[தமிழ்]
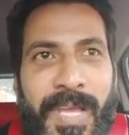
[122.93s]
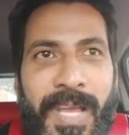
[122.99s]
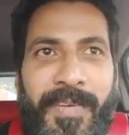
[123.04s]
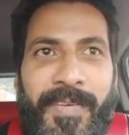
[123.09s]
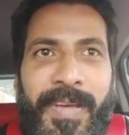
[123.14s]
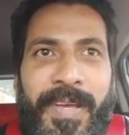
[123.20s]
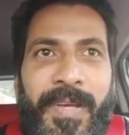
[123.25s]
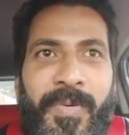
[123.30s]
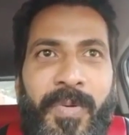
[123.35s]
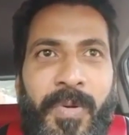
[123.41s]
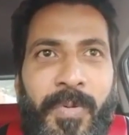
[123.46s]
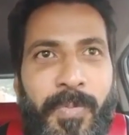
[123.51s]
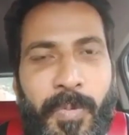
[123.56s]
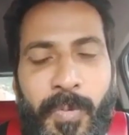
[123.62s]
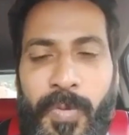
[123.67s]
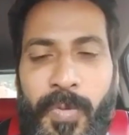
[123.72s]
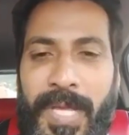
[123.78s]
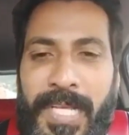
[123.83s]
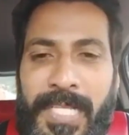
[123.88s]
உண்மையாகவே ஒரு
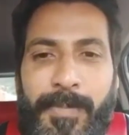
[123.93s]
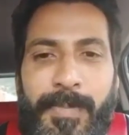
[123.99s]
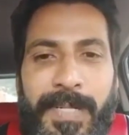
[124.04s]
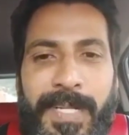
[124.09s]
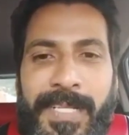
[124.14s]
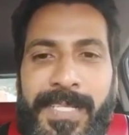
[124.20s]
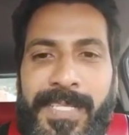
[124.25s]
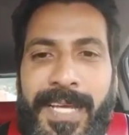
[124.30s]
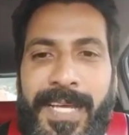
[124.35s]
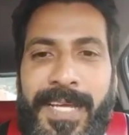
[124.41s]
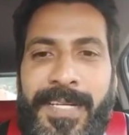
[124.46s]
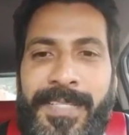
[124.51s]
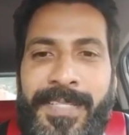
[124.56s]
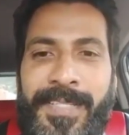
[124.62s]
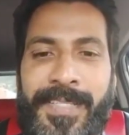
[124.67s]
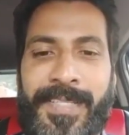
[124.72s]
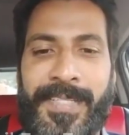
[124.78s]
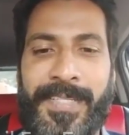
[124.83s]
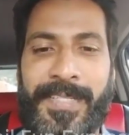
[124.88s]
புது எக்ஸ்பீரியன்ஸாக
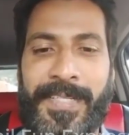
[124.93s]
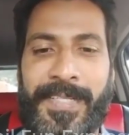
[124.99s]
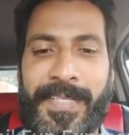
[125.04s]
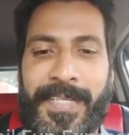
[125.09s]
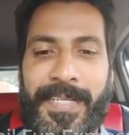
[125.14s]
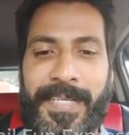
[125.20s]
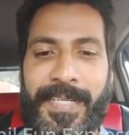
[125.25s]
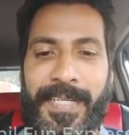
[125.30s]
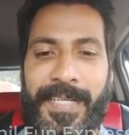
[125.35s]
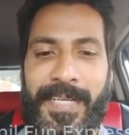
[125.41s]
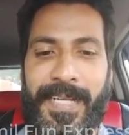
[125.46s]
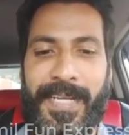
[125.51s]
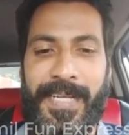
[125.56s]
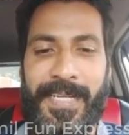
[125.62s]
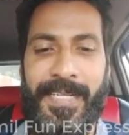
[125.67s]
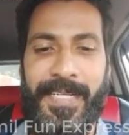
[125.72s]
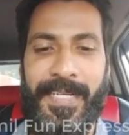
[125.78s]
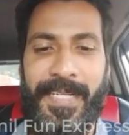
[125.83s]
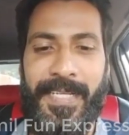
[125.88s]
இருந்தது
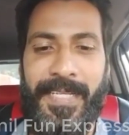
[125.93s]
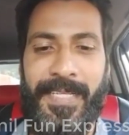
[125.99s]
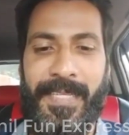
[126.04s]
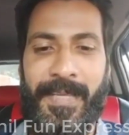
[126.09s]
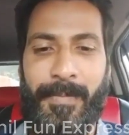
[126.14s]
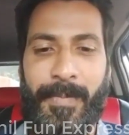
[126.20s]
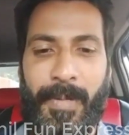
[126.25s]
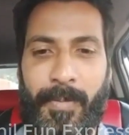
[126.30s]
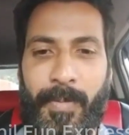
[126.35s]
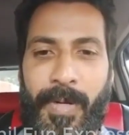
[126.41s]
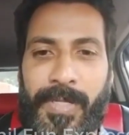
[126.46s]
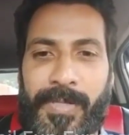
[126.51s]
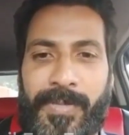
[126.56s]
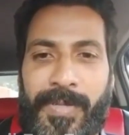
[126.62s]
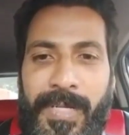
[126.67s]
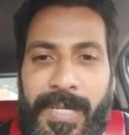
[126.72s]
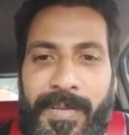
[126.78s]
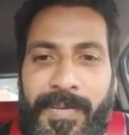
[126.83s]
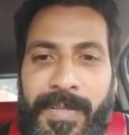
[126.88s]
அண்ட் இந்த பிக் பாஸ்
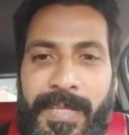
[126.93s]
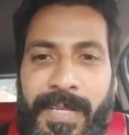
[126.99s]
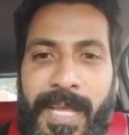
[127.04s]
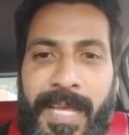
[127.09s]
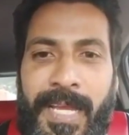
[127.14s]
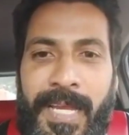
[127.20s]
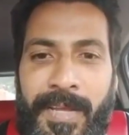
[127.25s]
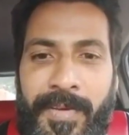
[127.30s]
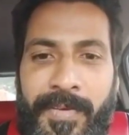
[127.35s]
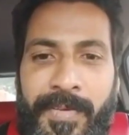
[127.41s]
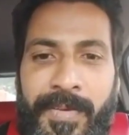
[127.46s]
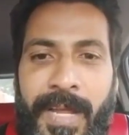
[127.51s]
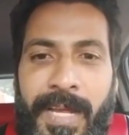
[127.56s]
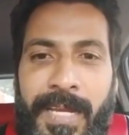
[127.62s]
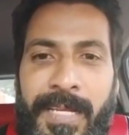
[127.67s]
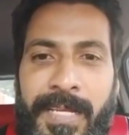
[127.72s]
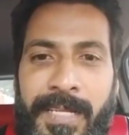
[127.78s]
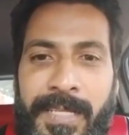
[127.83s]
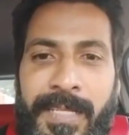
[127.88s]
வீட்டில் வந்து நான் எழுபது
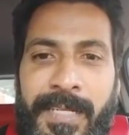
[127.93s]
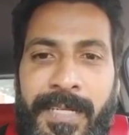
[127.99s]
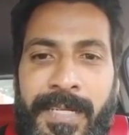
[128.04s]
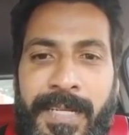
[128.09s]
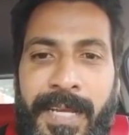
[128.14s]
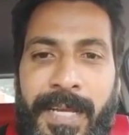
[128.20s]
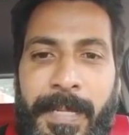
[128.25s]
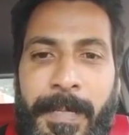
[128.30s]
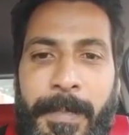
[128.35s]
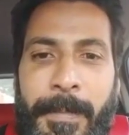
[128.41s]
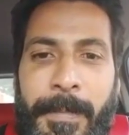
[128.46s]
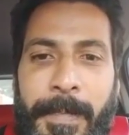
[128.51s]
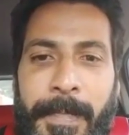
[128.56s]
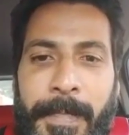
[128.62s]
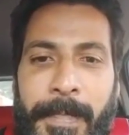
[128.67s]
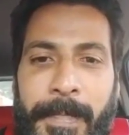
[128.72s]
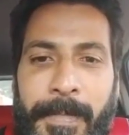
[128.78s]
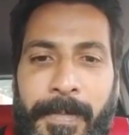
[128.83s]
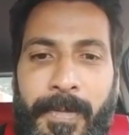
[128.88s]
நாள் இருந்திருக்கேன்
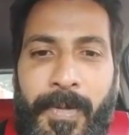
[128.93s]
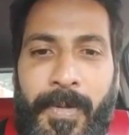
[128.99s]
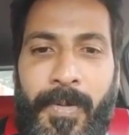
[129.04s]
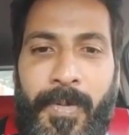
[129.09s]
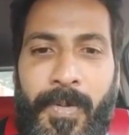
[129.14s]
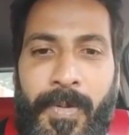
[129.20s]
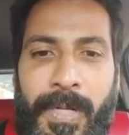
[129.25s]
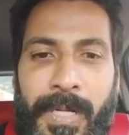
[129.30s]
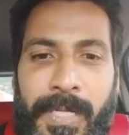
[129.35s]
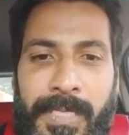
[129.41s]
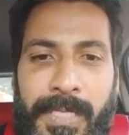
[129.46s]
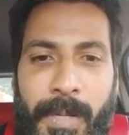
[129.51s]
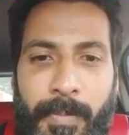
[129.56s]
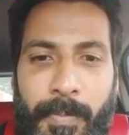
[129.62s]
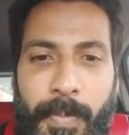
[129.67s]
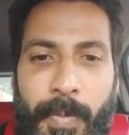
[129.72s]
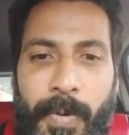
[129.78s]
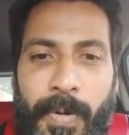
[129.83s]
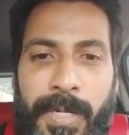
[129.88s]
ஸோ உங்கள்
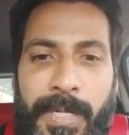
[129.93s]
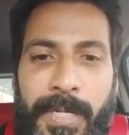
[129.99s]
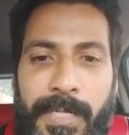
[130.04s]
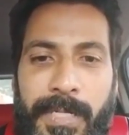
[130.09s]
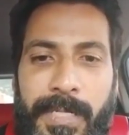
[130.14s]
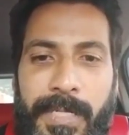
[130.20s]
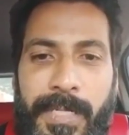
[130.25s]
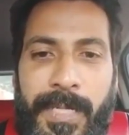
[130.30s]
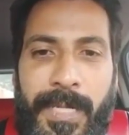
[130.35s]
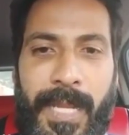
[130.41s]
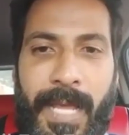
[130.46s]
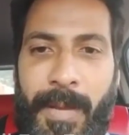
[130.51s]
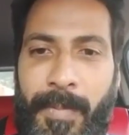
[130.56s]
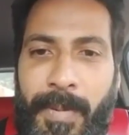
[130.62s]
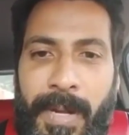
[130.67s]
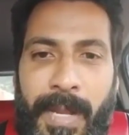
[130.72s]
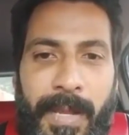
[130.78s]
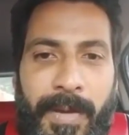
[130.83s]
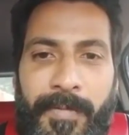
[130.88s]
சப்போர்ட்
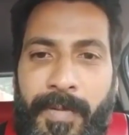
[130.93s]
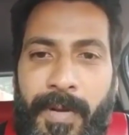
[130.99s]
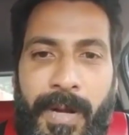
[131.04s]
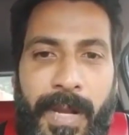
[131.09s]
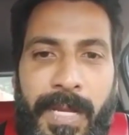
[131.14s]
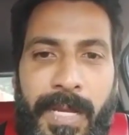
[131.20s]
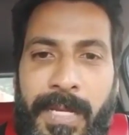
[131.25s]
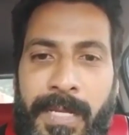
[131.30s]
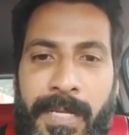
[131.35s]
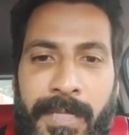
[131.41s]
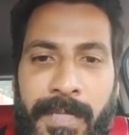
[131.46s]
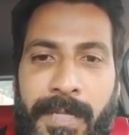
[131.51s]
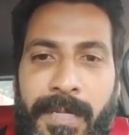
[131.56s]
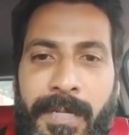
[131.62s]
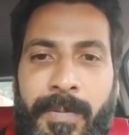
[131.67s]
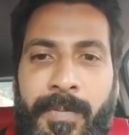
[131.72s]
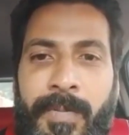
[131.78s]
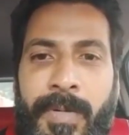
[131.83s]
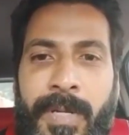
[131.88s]
இல்லாமல் நான் இவ்வளோ நாள்
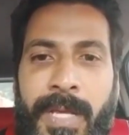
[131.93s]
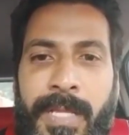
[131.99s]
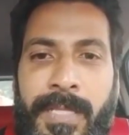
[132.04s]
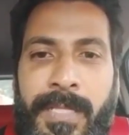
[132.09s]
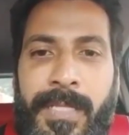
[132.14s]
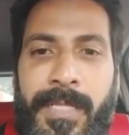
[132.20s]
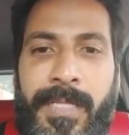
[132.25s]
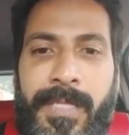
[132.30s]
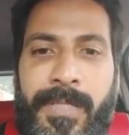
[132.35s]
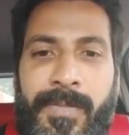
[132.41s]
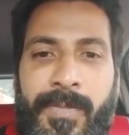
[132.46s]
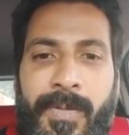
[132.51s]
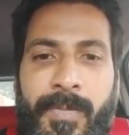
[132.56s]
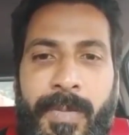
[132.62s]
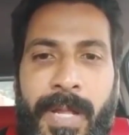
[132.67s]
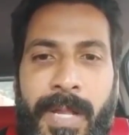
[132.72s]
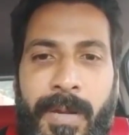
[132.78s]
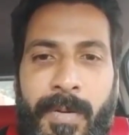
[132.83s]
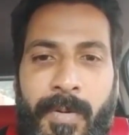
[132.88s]
இருந்திருக்க முடியாது ஸோ
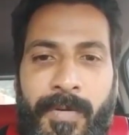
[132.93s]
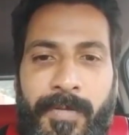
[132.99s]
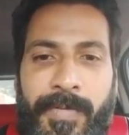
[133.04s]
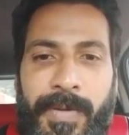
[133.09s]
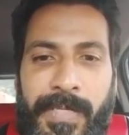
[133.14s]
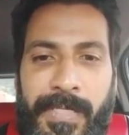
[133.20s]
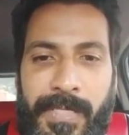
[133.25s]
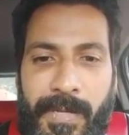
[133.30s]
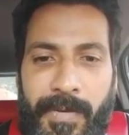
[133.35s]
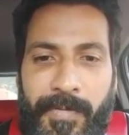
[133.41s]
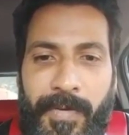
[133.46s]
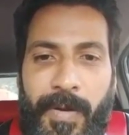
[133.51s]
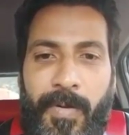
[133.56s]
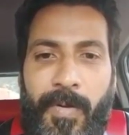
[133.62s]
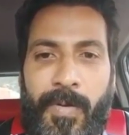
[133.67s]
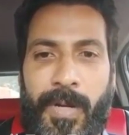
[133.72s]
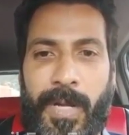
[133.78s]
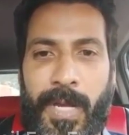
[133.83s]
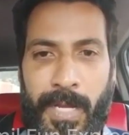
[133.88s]
ம ஃபர்ஸ்ட் ஆஃப்
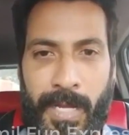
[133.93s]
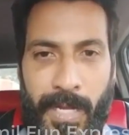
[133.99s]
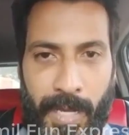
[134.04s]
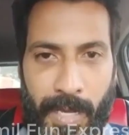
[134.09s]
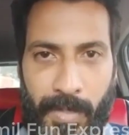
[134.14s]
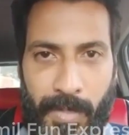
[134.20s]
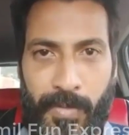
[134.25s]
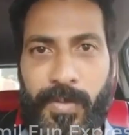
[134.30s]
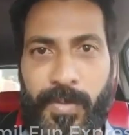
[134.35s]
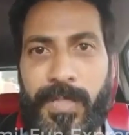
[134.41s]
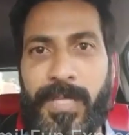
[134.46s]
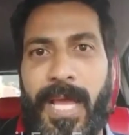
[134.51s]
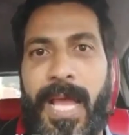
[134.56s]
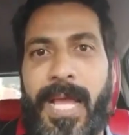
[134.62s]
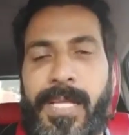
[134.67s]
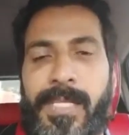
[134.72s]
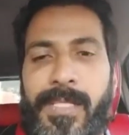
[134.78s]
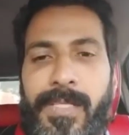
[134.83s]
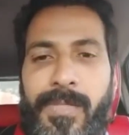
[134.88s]
ஆல் உங்கள் எல்லாருக்கும்
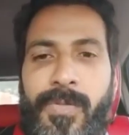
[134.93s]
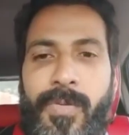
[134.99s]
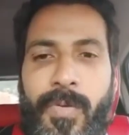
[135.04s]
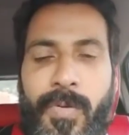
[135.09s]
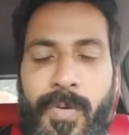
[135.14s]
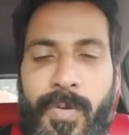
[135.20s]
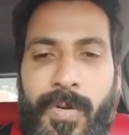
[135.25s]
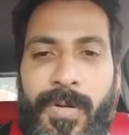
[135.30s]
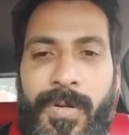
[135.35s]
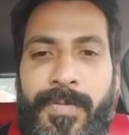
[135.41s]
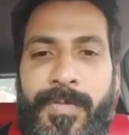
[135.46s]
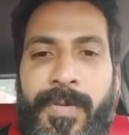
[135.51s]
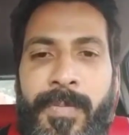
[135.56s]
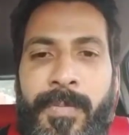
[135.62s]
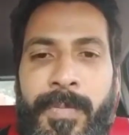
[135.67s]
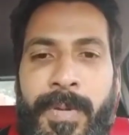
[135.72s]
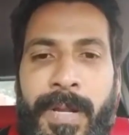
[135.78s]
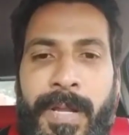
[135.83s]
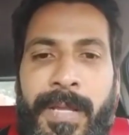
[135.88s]
தேங்க்ஸ் சொல்லணும்னு
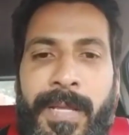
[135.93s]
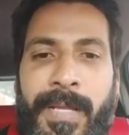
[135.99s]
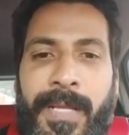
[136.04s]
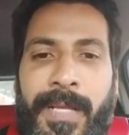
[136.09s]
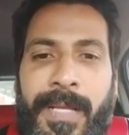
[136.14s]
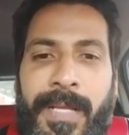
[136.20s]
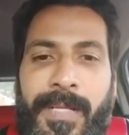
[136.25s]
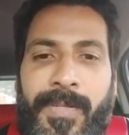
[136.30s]
விரும்புகிறேன்